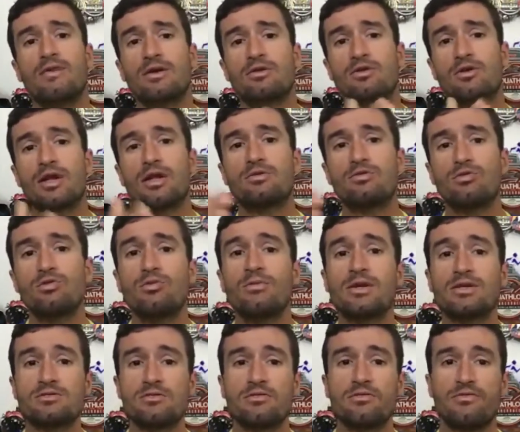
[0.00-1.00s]
vai tornar tudo
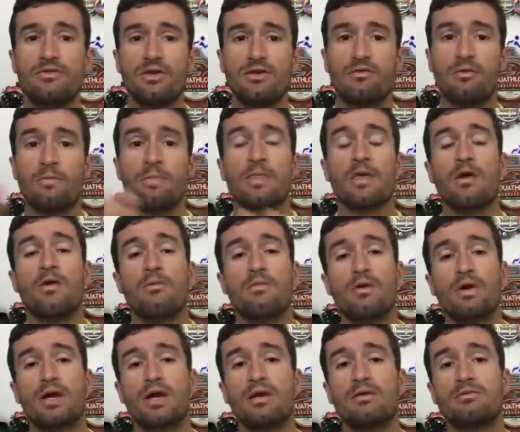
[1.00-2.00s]
mais sofrível.
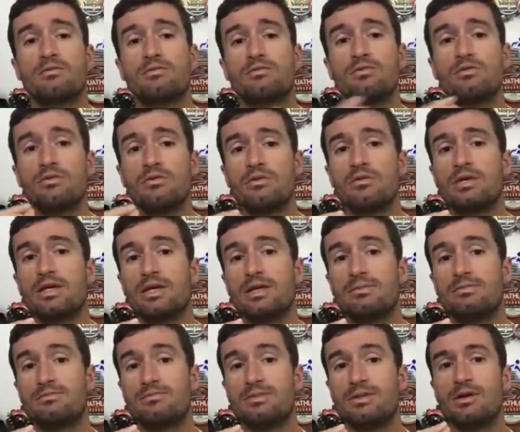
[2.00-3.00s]
Porque tudo
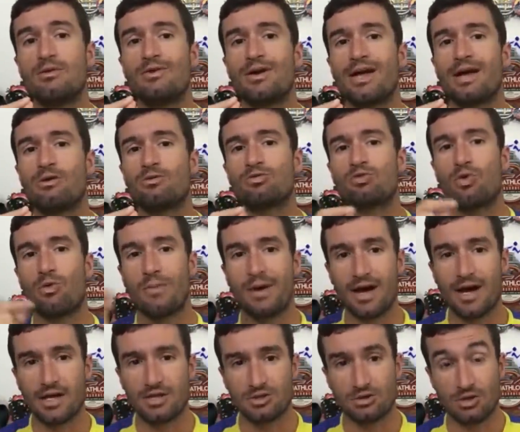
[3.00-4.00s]
que não é
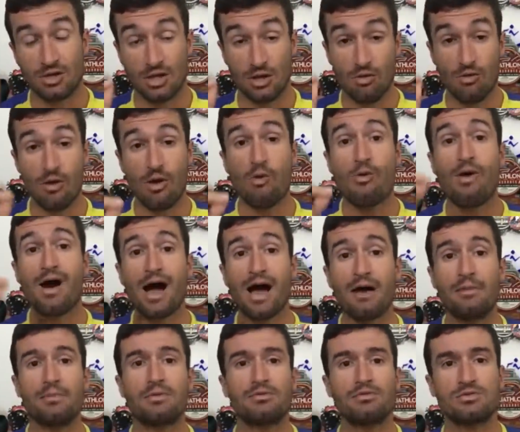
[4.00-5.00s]
automático, que não é o
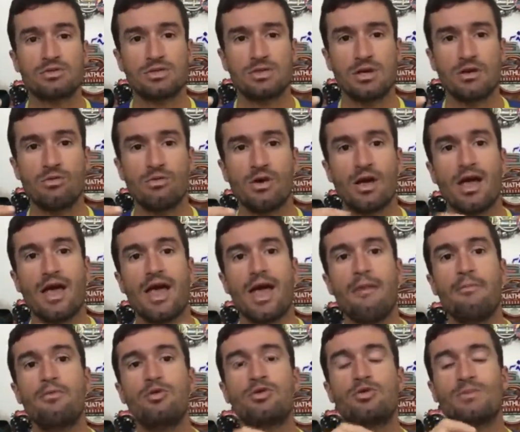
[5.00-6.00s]
hábito seu,
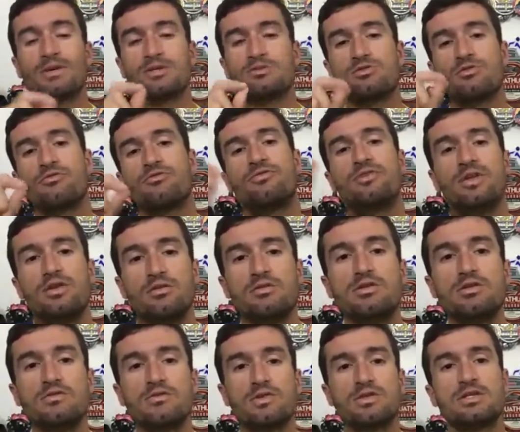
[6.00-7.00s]
é muito mais
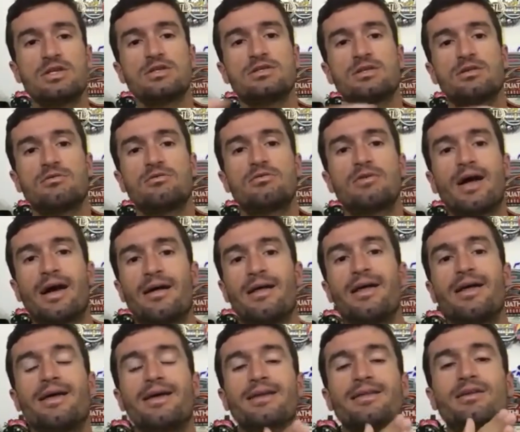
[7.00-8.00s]
sofrido de você
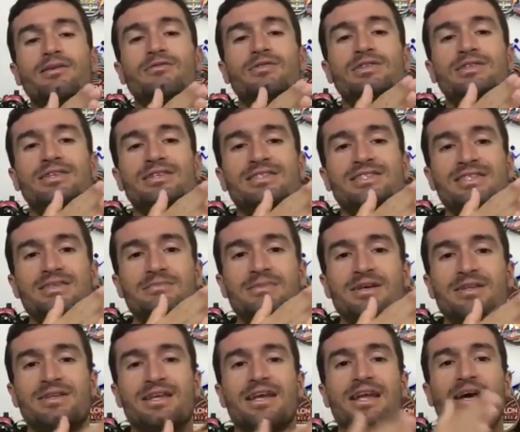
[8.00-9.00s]
executar. Então você se
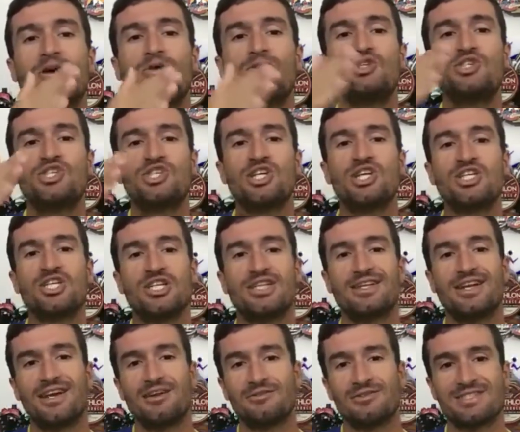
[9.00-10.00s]
manter na rotina de
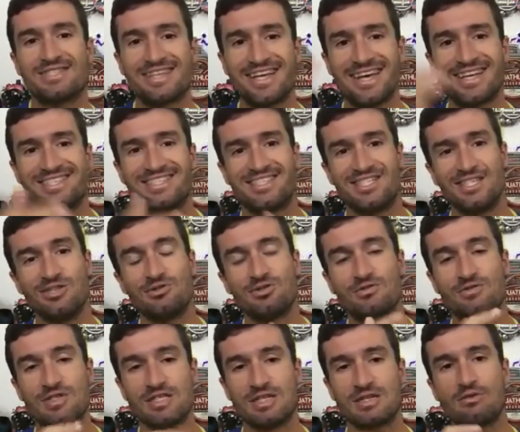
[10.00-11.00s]
treino certinho,
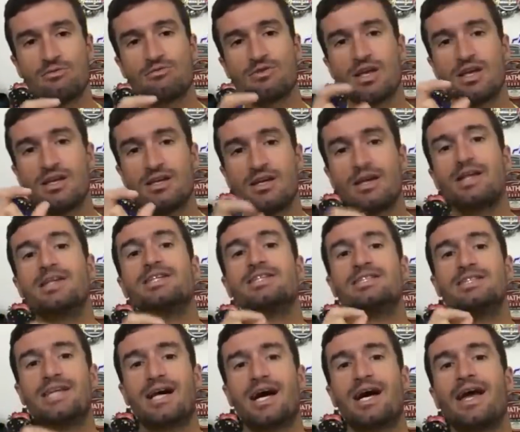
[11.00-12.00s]
se você não tem
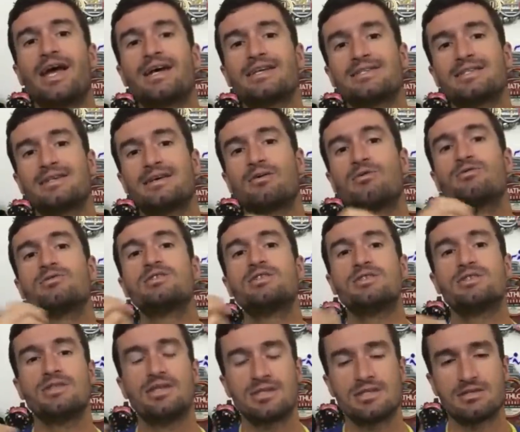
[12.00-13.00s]
já essa
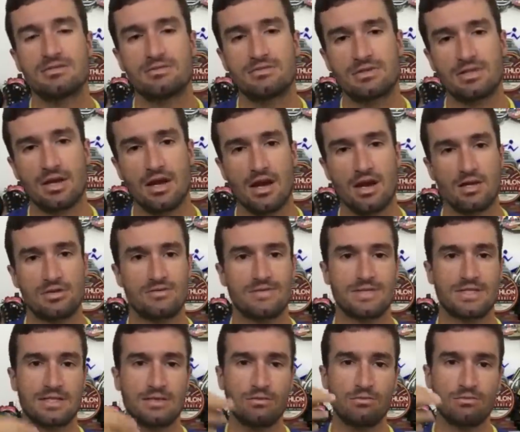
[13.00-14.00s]
consistência no treino, se
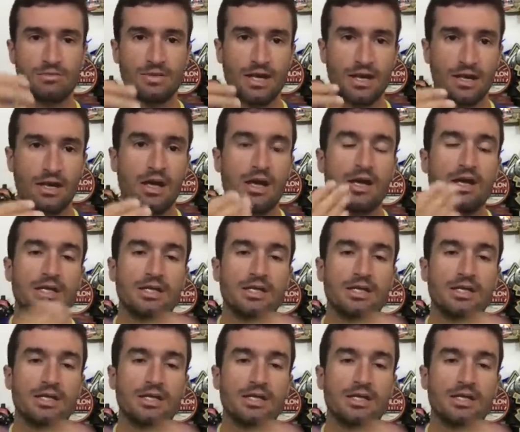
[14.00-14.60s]
você não tem